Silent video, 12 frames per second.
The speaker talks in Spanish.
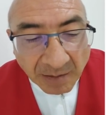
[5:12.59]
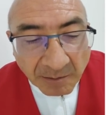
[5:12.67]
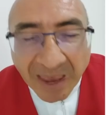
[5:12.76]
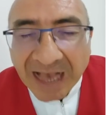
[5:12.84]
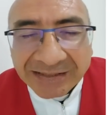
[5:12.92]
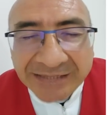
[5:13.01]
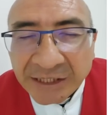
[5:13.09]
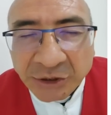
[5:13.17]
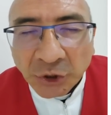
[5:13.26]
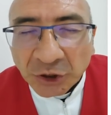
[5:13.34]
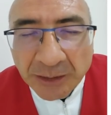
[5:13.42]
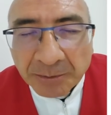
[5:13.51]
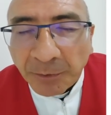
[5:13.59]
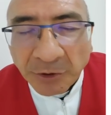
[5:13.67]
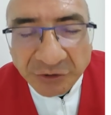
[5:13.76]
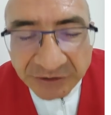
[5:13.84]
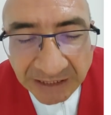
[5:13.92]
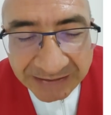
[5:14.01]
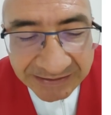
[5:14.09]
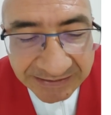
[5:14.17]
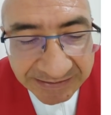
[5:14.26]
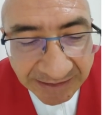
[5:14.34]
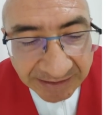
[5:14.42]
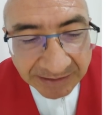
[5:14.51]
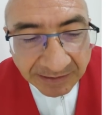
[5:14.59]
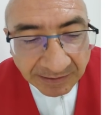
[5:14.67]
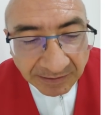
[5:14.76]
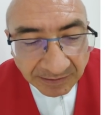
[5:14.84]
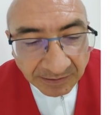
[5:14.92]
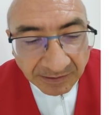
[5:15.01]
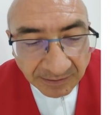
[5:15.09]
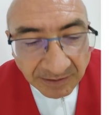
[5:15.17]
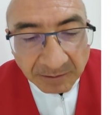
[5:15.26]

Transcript: Me has hecho repugnante